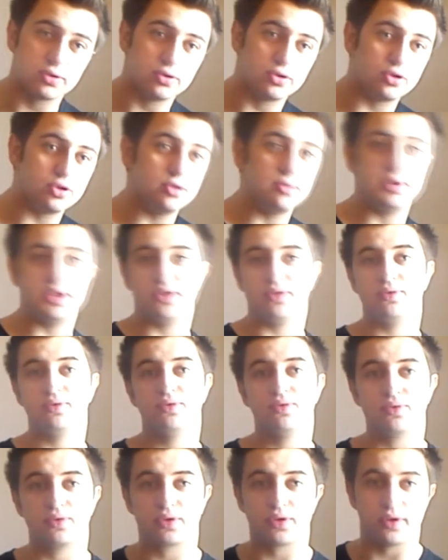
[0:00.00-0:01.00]
YouTube et tout
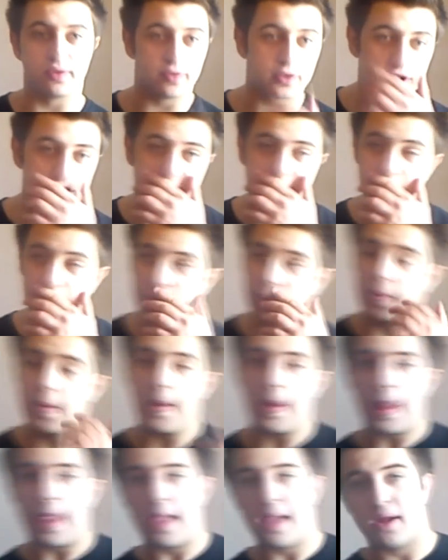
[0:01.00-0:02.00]
donc euh, forcément
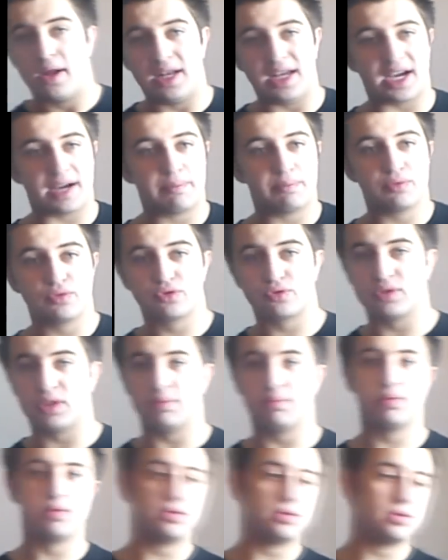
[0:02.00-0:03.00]
les réponses sont un
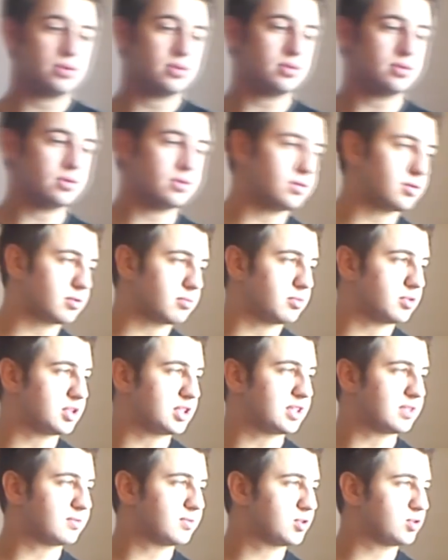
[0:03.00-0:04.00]
peu comment
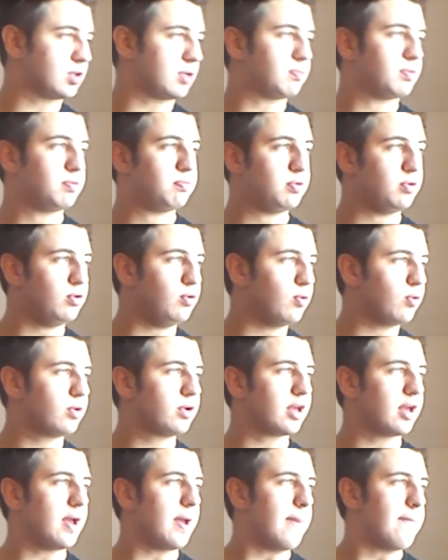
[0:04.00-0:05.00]
dire sont un peu plus
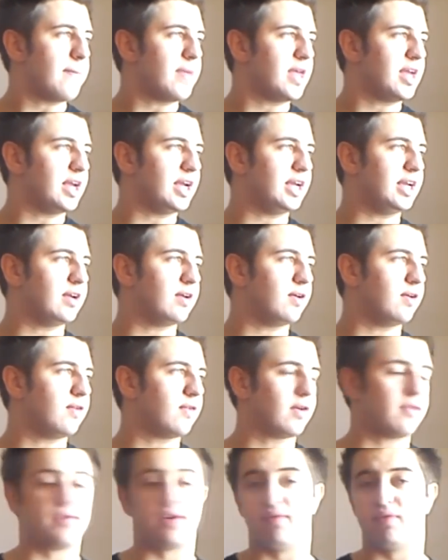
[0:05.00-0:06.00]
longues et
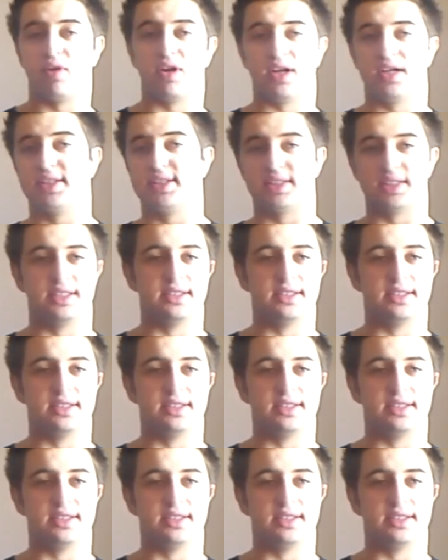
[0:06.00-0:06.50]
enfin voilà